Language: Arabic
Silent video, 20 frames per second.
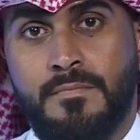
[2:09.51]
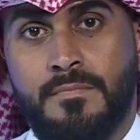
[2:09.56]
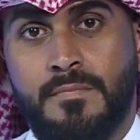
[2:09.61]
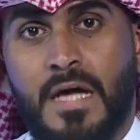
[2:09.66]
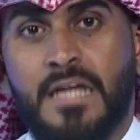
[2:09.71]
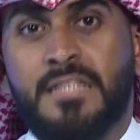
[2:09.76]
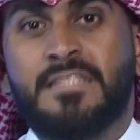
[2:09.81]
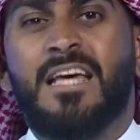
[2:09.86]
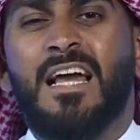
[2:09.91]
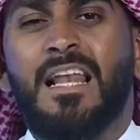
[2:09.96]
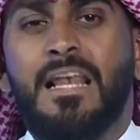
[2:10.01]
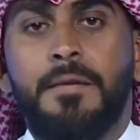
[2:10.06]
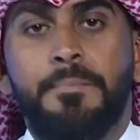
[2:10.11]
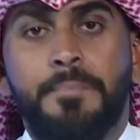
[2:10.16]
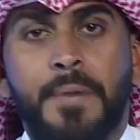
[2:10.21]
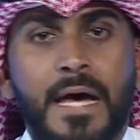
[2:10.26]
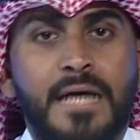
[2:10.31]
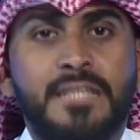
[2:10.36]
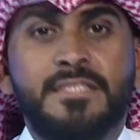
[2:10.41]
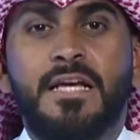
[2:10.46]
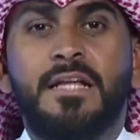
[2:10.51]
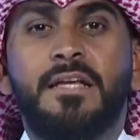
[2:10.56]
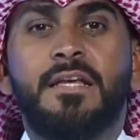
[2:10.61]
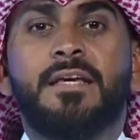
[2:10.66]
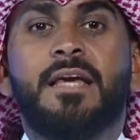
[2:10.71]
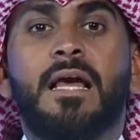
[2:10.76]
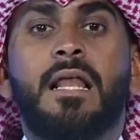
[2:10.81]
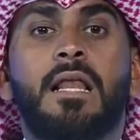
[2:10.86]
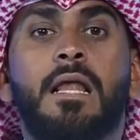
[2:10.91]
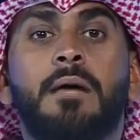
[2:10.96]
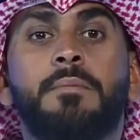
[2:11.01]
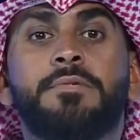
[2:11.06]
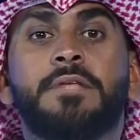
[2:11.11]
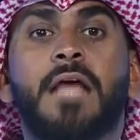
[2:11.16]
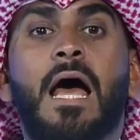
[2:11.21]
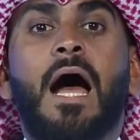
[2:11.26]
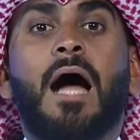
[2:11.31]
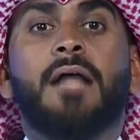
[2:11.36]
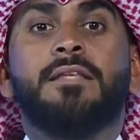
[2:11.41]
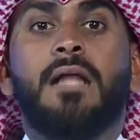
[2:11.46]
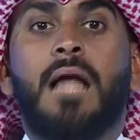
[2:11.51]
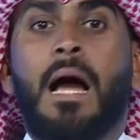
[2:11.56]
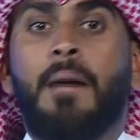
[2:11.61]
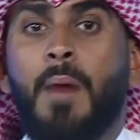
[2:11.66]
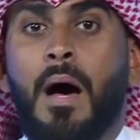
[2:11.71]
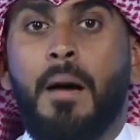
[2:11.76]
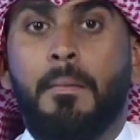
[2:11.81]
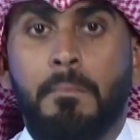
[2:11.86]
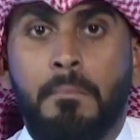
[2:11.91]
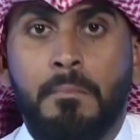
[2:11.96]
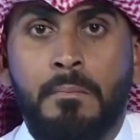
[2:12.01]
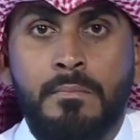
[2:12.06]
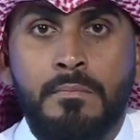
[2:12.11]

اتكلم باسى اني كلمت احد العمام